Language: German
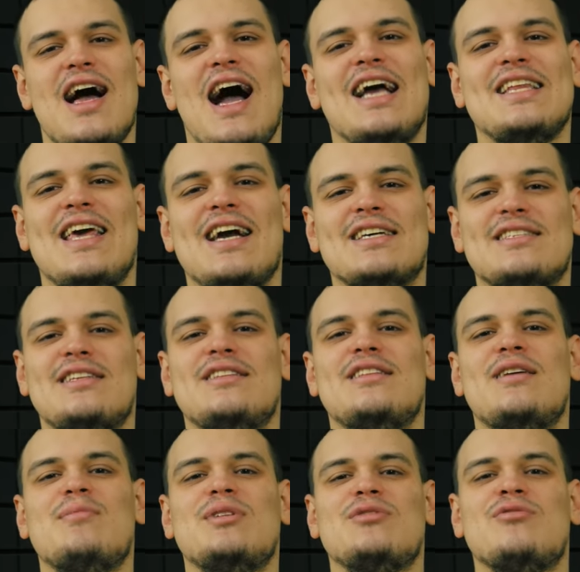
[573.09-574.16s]
ein Häkchen
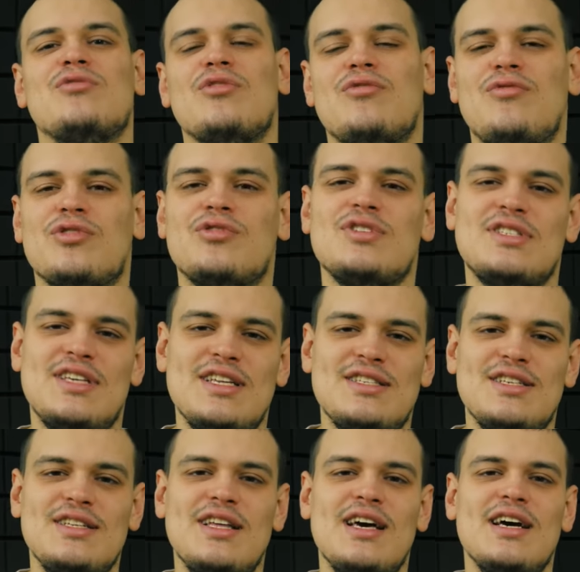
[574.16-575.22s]
neben Google Fotos
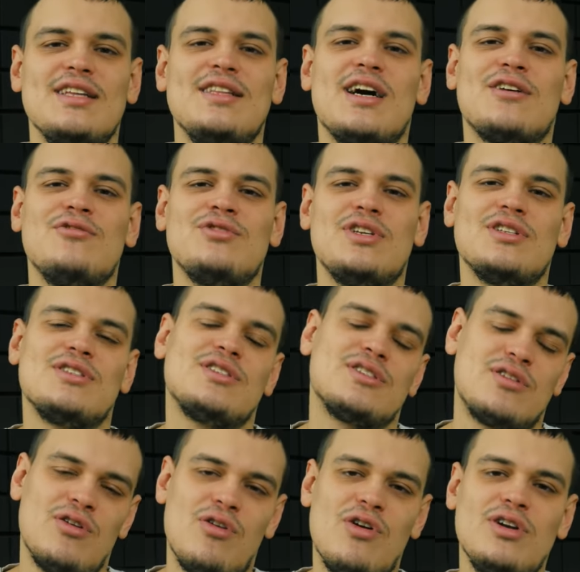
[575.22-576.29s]
setzen, nach unten
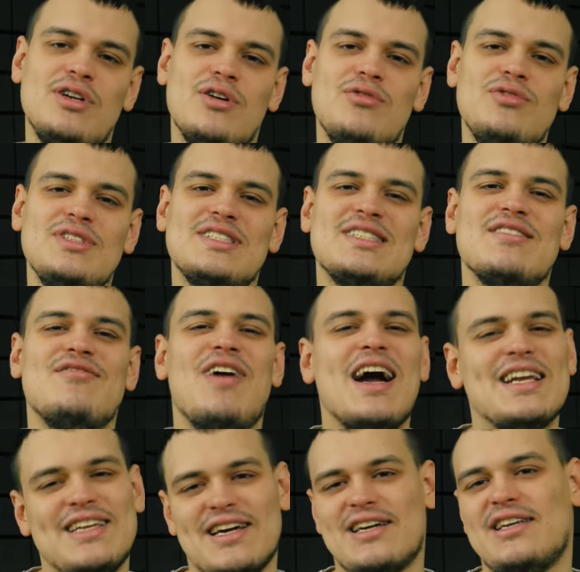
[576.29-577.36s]
scrollen und
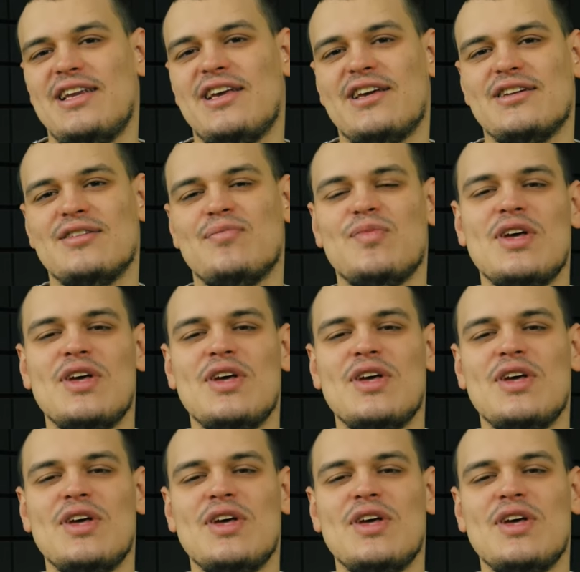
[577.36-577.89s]
weiterklicken.